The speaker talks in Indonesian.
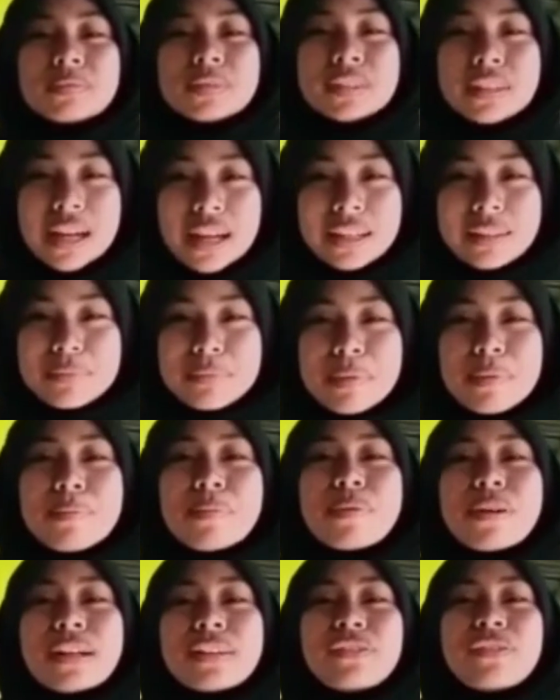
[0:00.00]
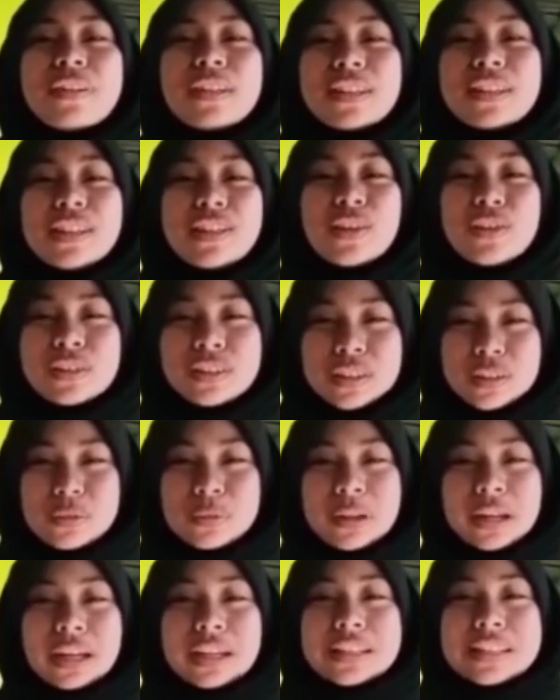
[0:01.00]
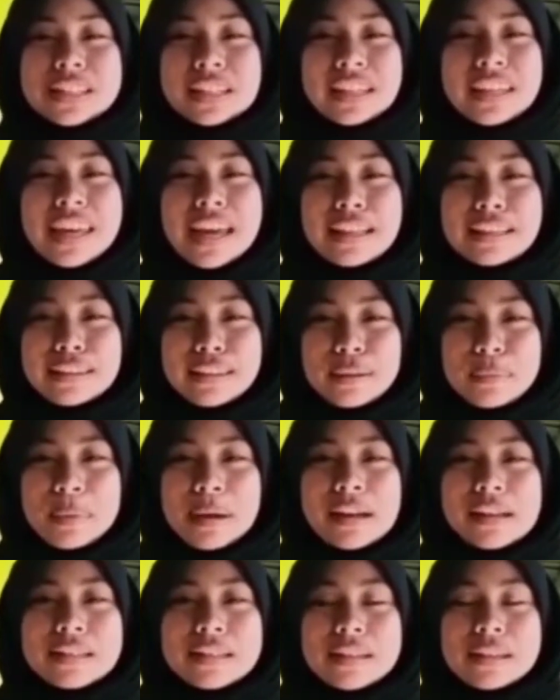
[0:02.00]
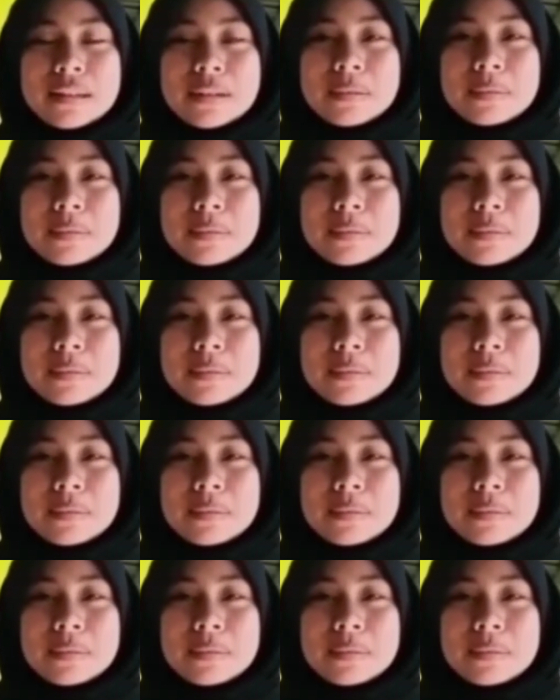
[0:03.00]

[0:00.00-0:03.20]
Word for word: dan membuat video di Quick. Sekian, terima kasih.